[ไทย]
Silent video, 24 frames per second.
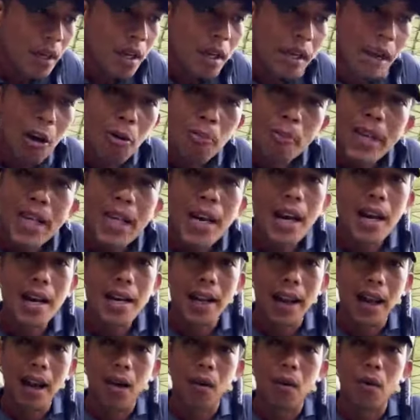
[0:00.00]
เราไม่เคย
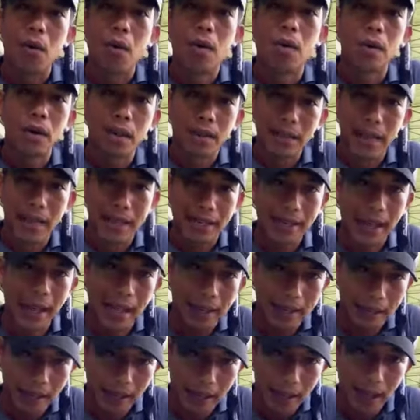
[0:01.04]
เอาหลักการ
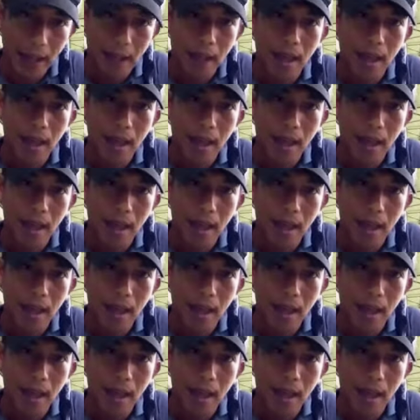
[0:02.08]
นี้